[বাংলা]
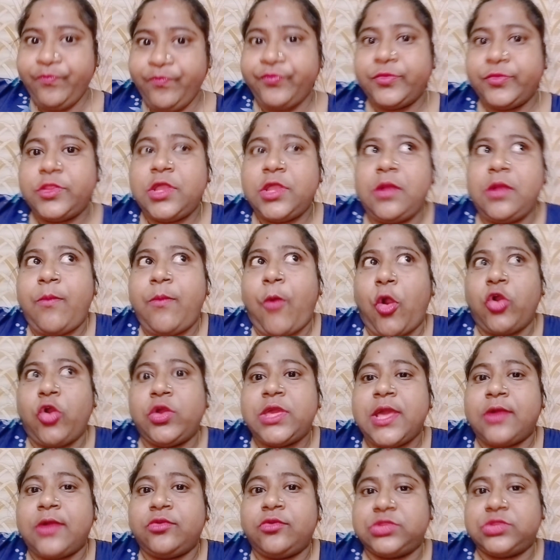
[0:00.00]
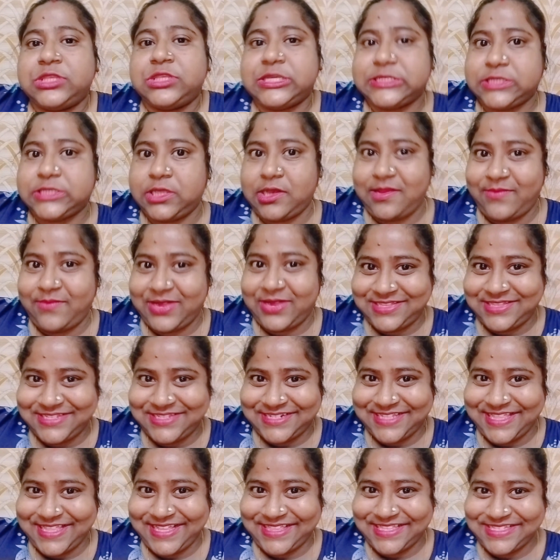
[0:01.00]
তুই এখন পরকিয়া করতে যাস কিনা আমরা কি সেটা
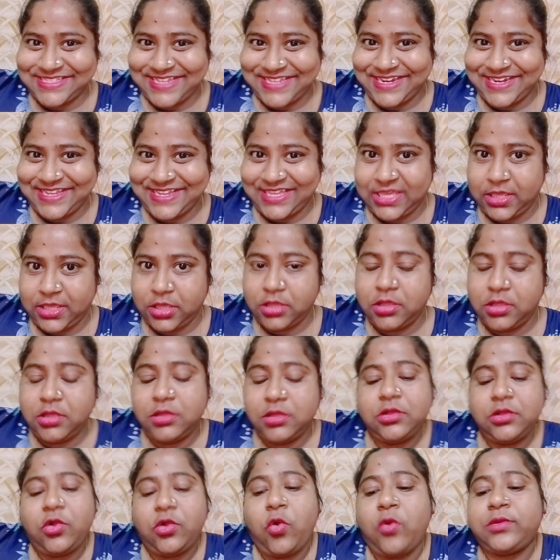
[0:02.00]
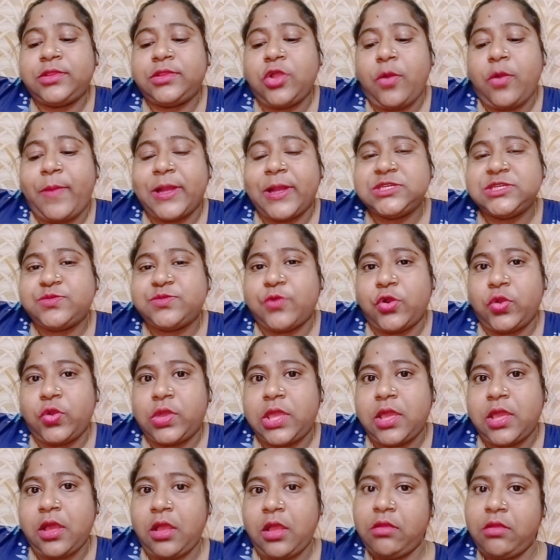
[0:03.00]
দেখতে যাই নাকি করতেও পারিস
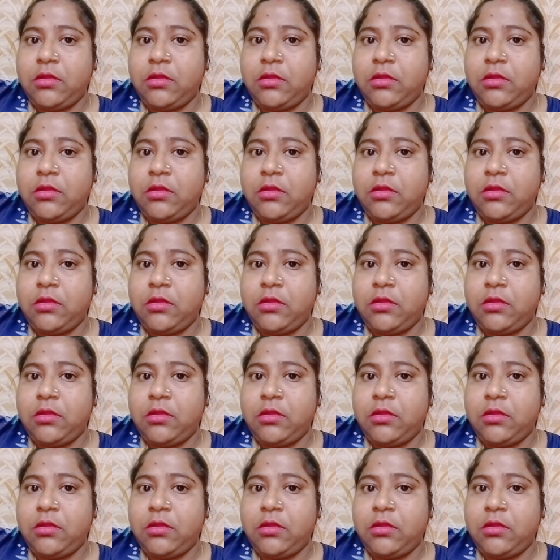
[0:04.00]
পরকিয়া